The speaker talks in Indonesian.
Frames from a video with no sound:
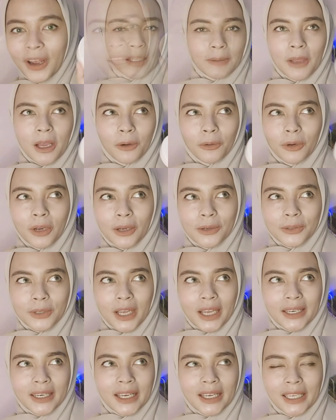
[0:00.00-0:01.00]
tapi aku langsung
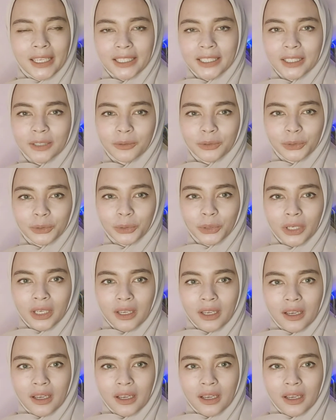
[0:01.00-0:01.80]
ada ide untuk